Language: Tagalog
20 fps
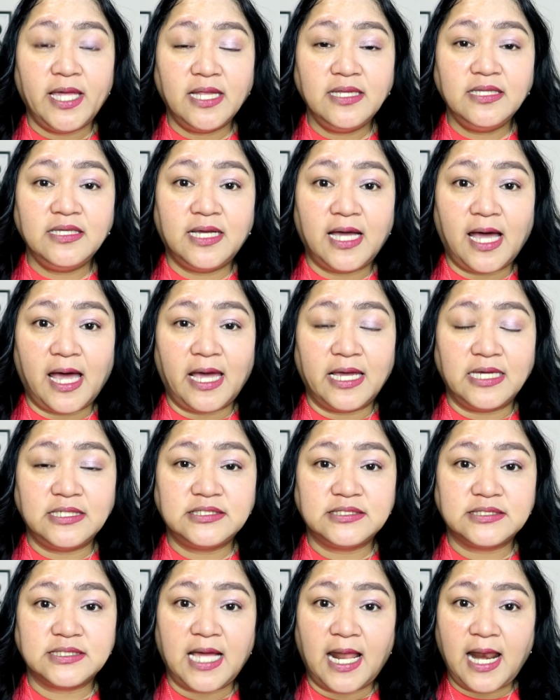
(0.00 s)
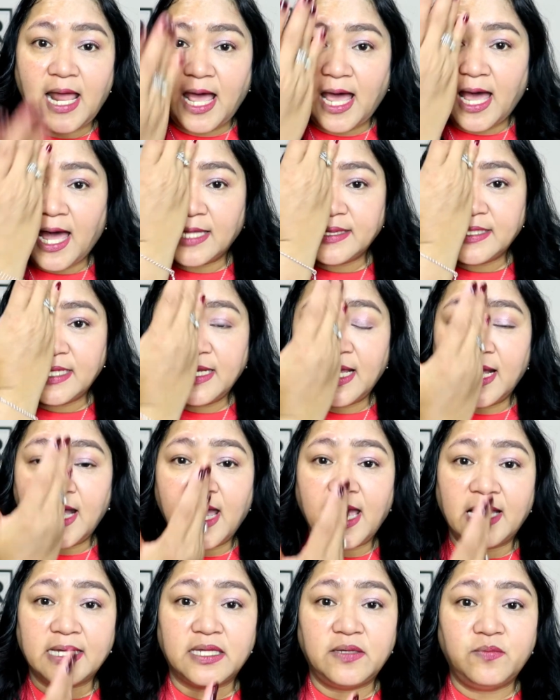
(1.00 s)
ayan guys, kalahati ng
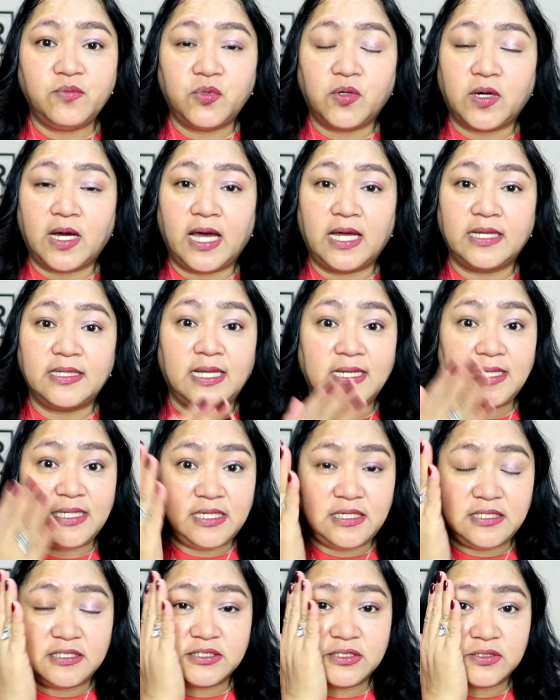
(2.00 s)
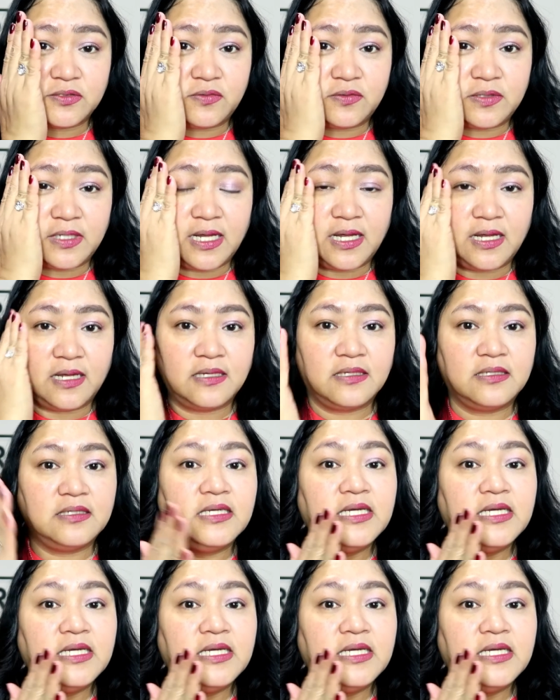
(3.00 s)
aking mukha na dinis ko na.